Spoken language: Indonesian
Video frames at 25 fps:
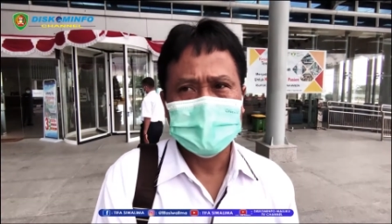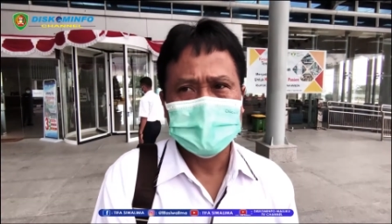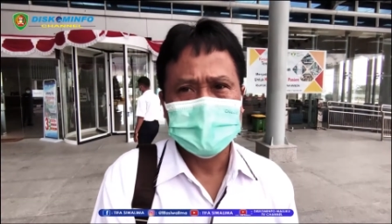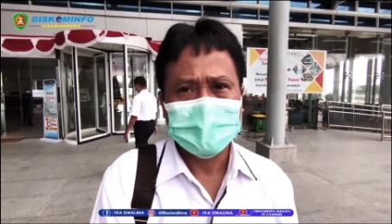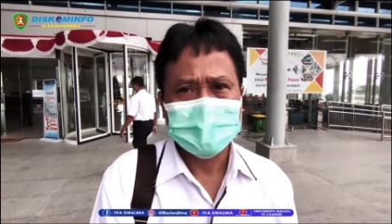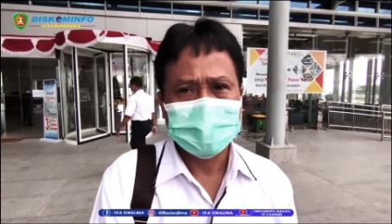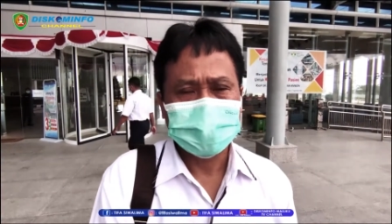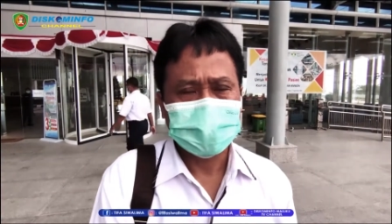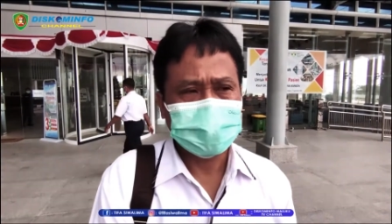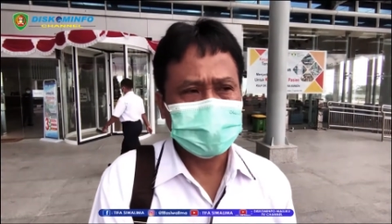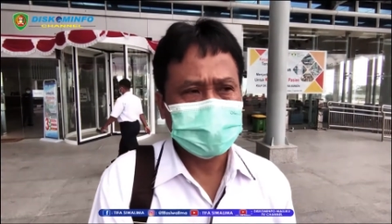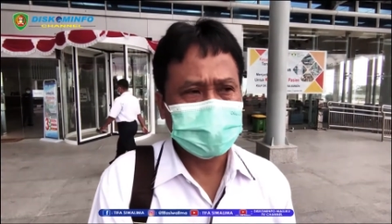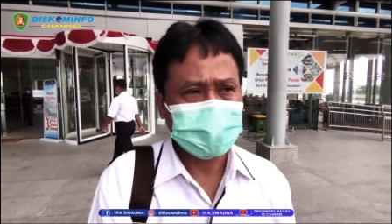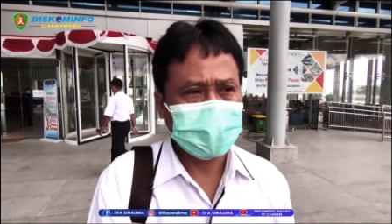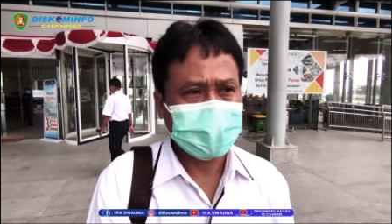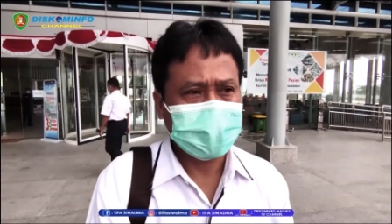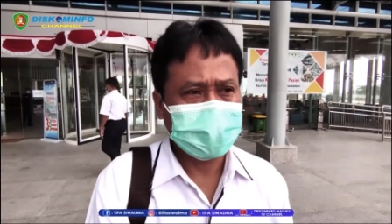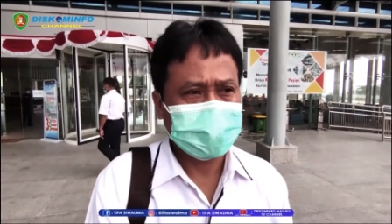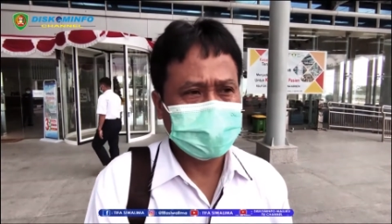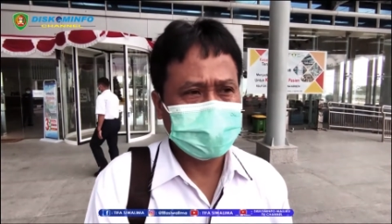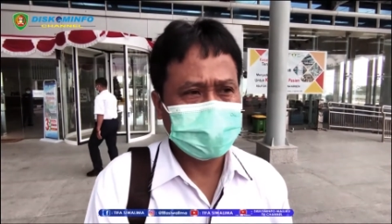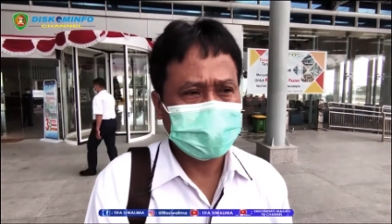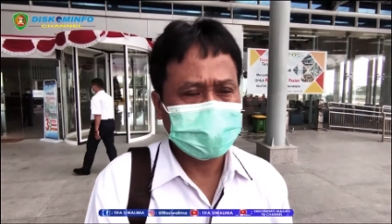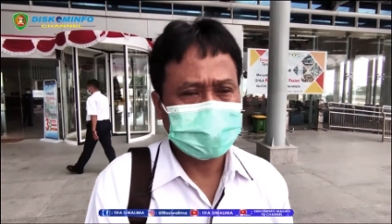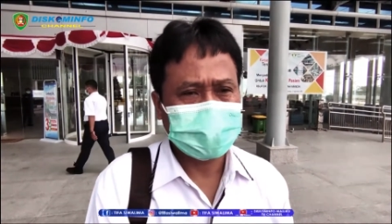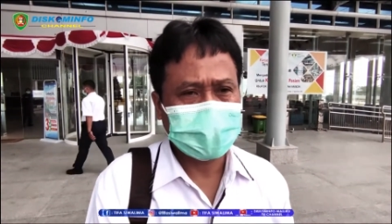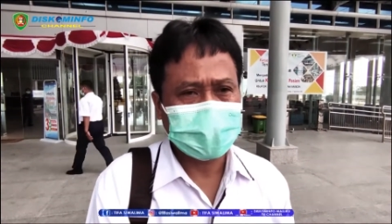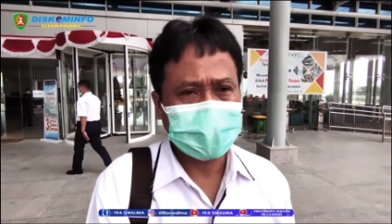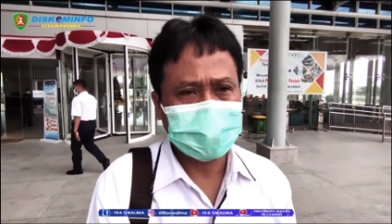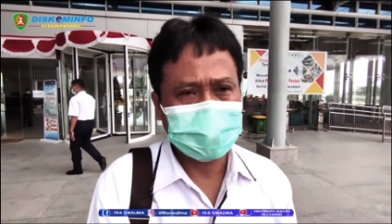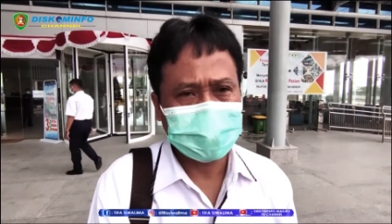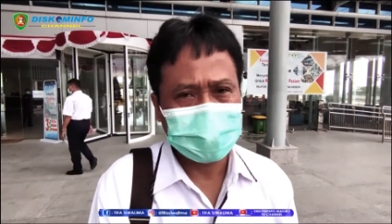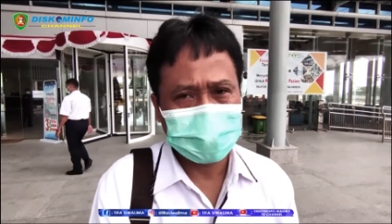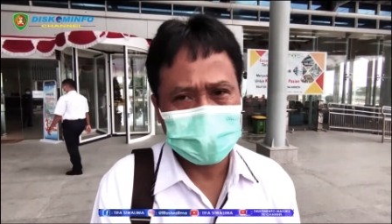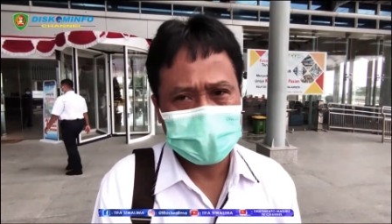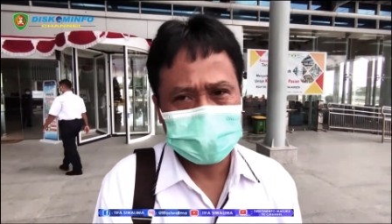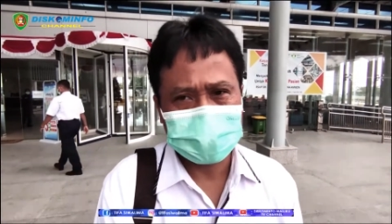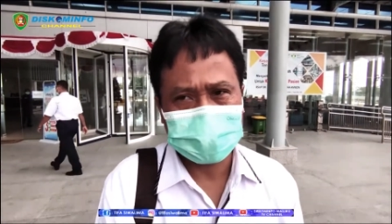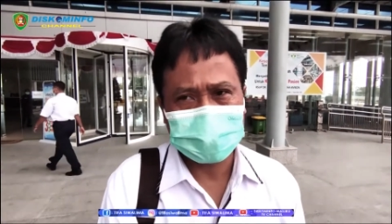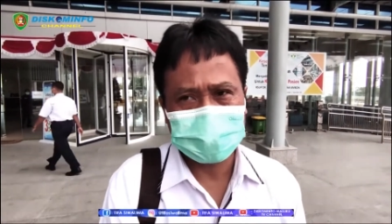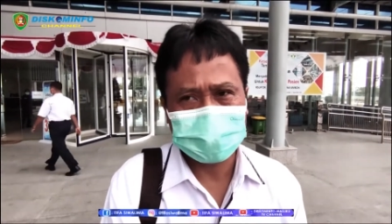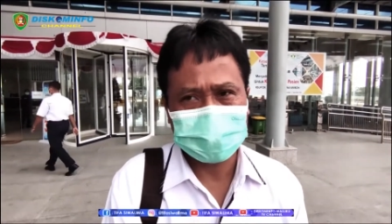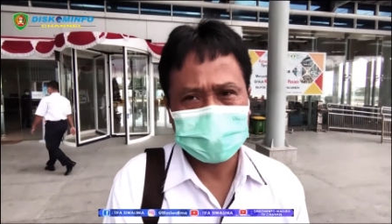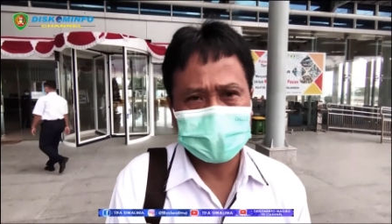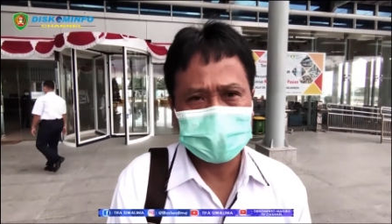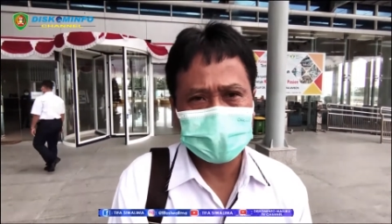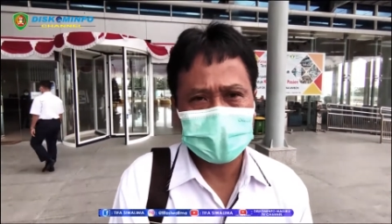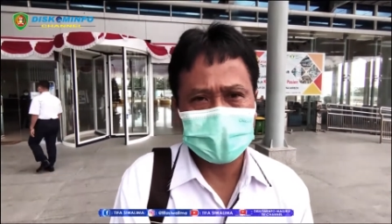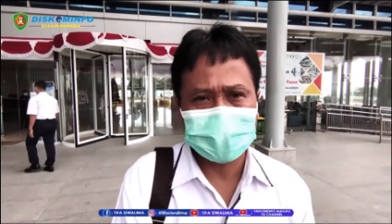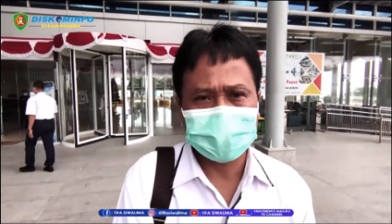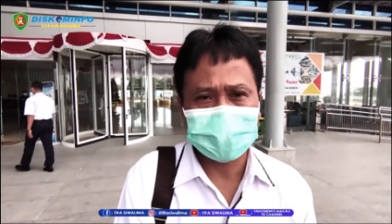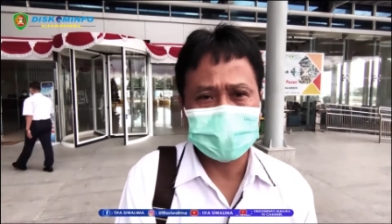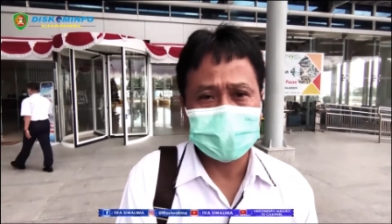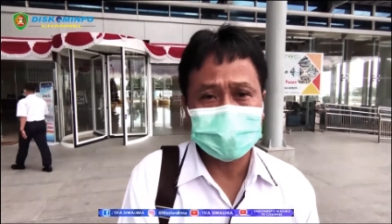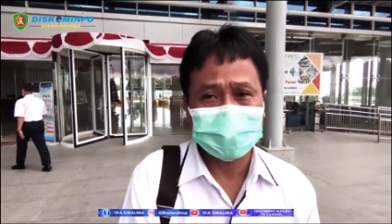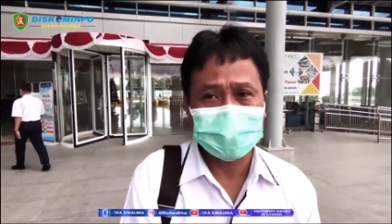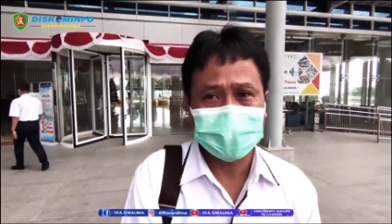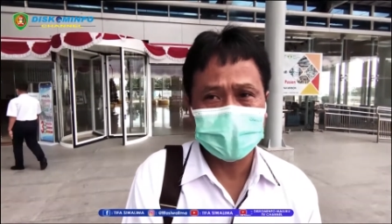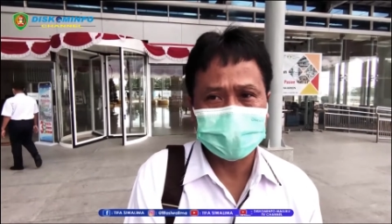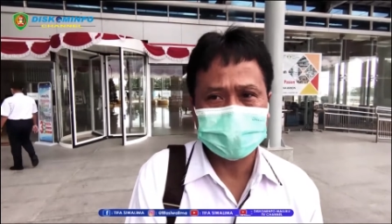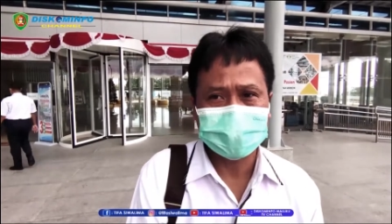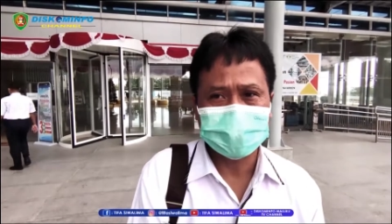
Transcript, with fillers: mudah-mudahan tanggal 15 dapat berjalan dengan baik